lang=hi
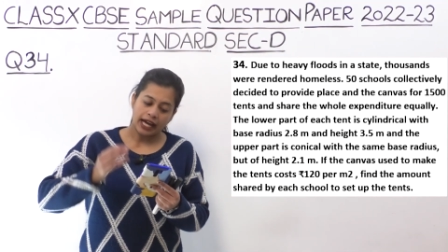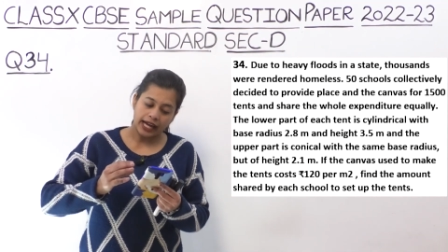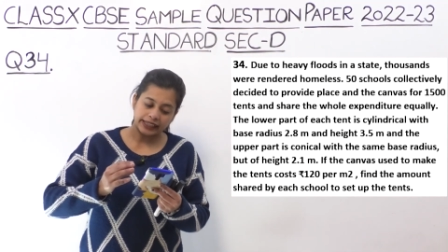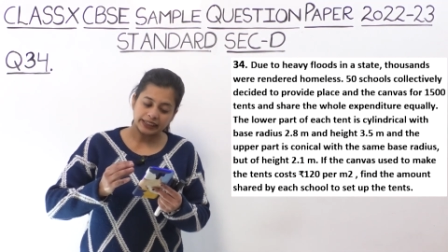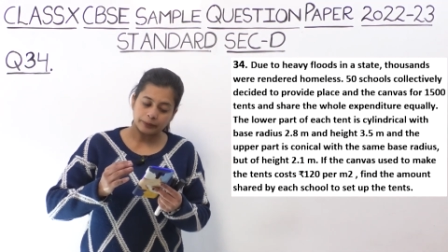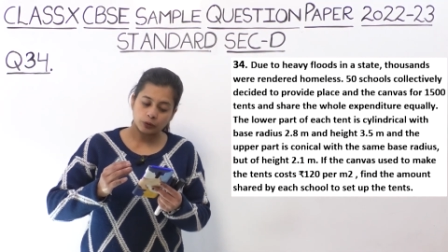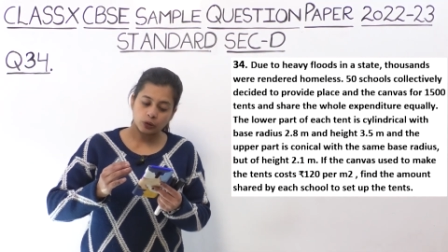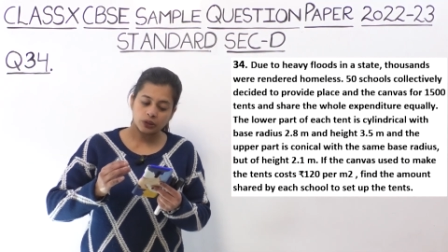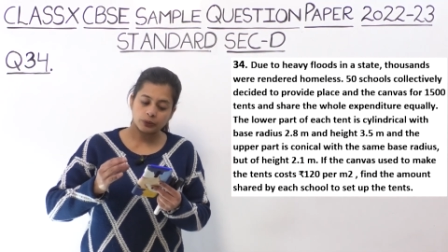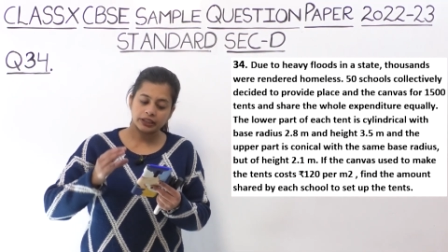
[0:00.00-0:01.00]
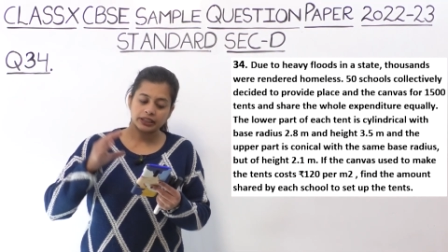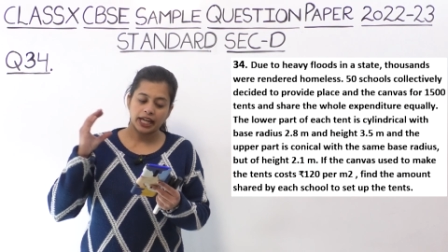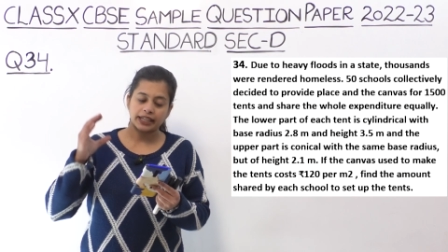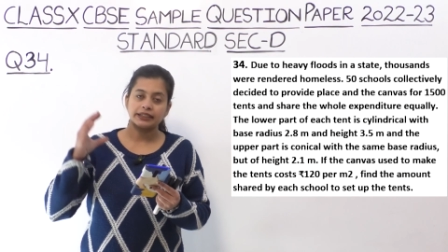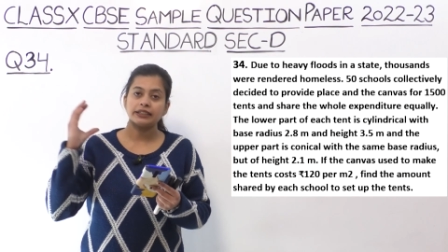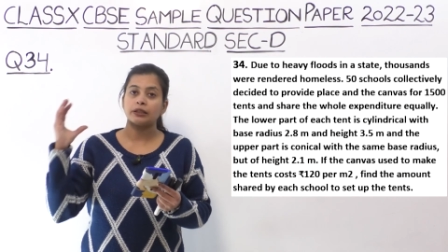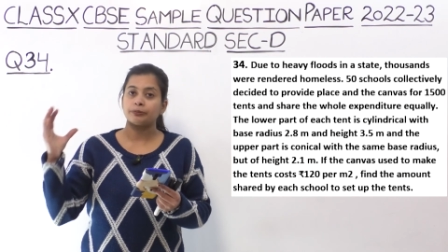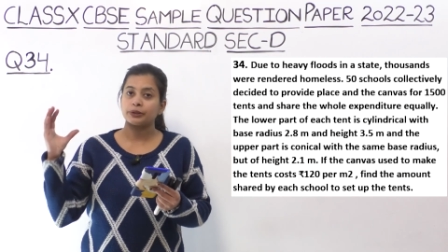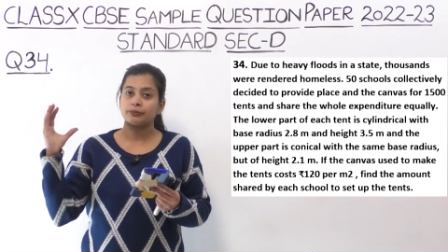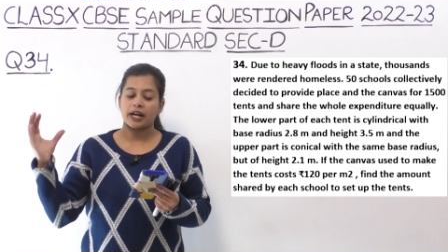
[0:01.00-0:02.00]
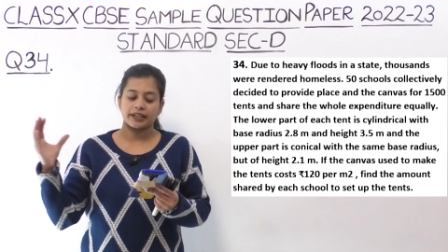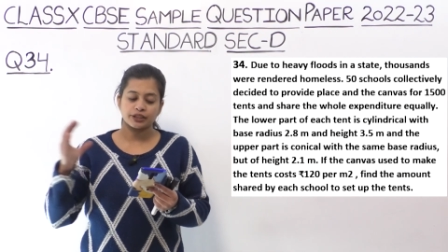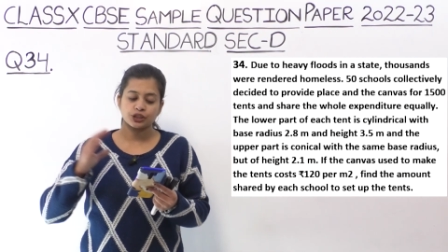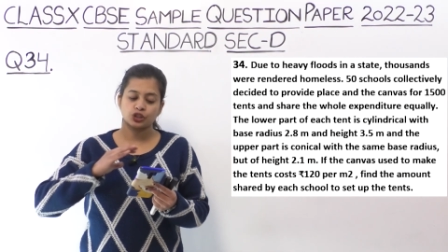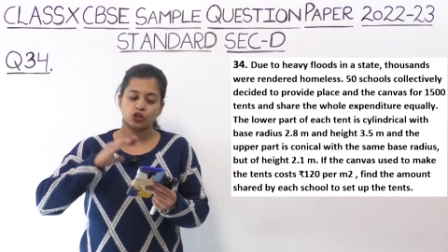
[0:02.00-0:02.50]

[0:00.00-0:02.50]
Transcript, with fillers: हाइट आपको गिवन है एंड दी अपर पार्ट इज